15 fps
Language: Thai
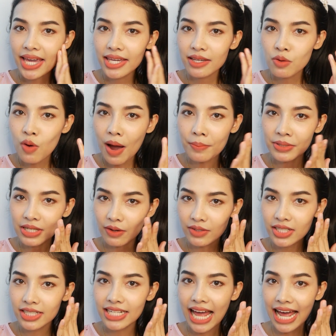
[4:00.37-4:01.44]
ให้ความเหนียว
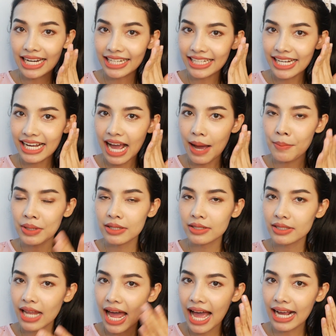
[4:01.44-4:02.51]
เหนอะหนะเลยนะคะมัน
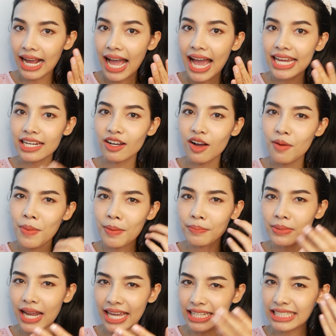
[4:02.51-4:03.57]
ทาง่ายแล้วก็แบบ
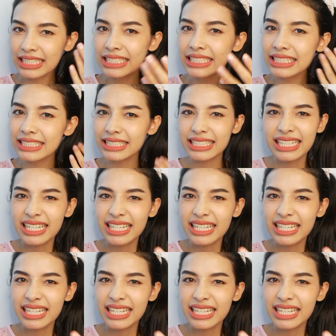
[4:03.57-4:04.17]
ไหลลื่น